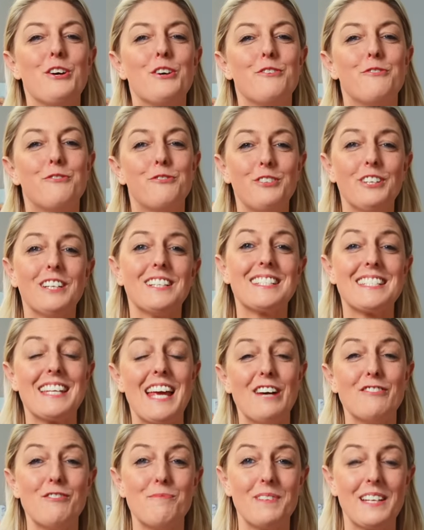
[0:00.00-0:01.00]
Für
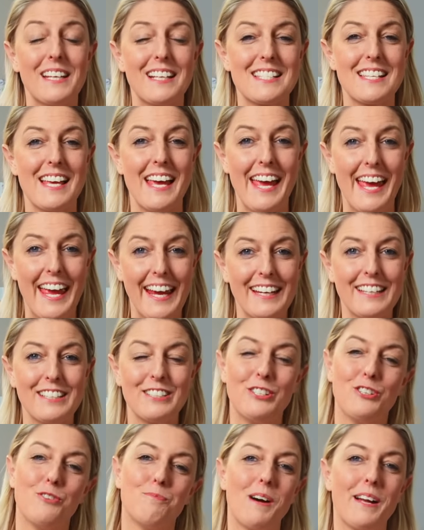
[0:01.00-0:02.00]
Thermomix Hack
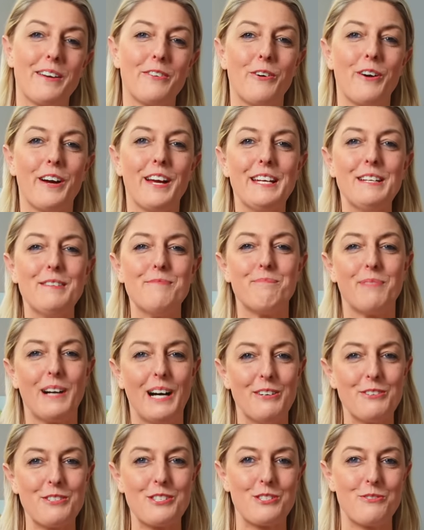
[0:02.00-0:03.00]
Nummer 9
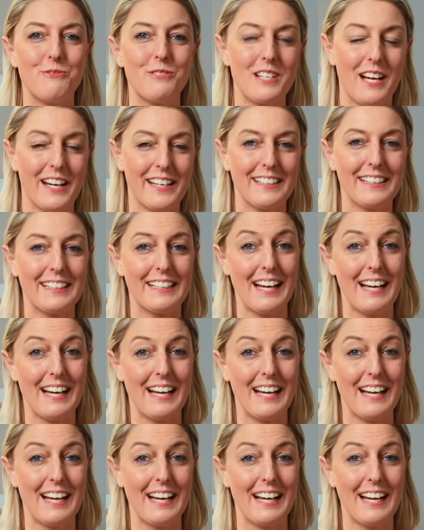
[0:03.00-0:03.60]
brauchst du deinen